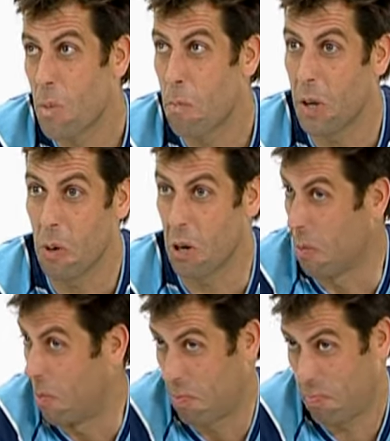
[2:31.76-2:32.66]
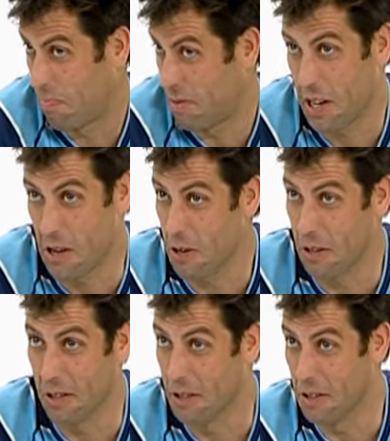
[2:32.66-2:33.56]
Pero bueno, que yo
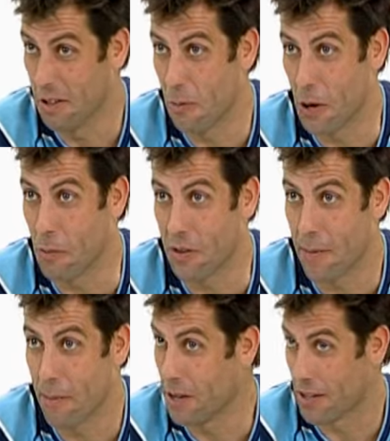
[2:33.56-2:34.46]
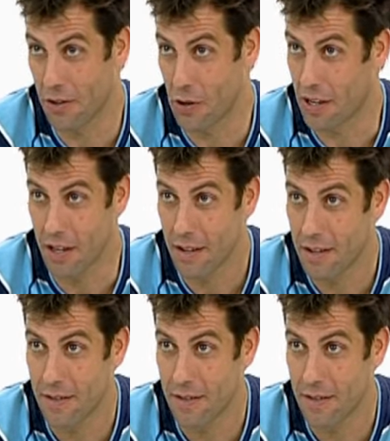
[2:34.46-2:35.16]
no, no lo veo como trampa, y es que soy así.